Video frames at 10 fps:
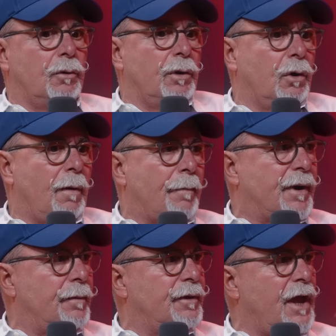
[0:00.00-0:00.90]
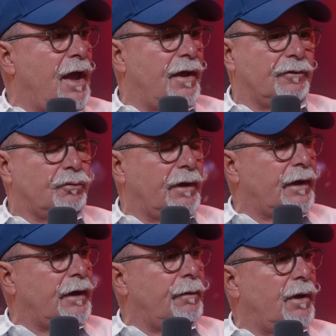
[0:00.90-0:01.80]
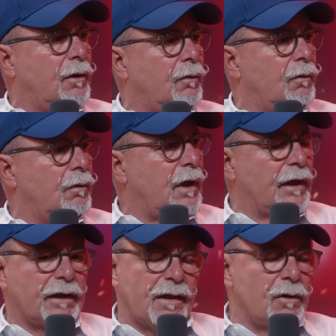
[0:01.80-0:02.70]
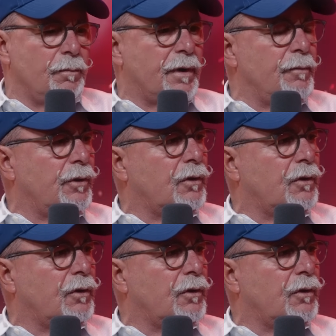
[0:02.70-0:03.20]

y Luis lo va a premiar. Eso escríbelo. Hay que darle un premio